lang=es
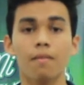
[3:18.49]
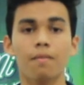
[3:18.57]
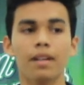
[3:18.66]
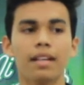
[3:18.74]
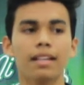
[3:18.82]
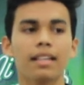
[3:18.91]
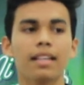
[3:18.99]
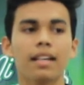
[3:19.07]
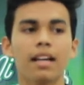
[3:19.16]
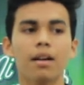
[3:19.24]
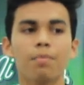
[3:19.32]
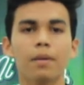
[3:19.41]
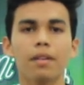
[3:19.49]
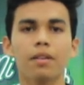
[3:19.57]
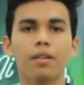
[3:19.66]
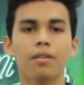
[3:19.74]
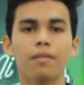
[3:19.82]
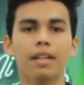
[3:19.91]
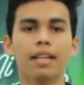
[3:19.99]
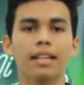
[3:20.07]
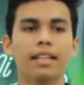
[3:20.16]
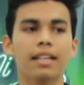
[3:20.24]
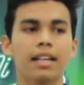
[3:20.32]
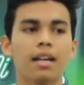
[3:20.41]
Ven aquí rápido, ven
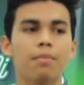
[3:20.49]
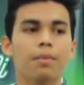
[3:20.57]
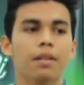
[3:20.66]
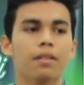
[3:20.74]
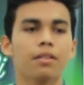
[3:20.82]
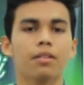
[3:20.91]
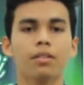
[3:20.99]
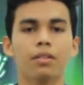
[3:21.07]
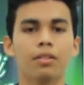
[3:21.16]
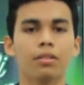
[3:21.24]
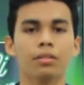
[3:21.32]
aquí rápido.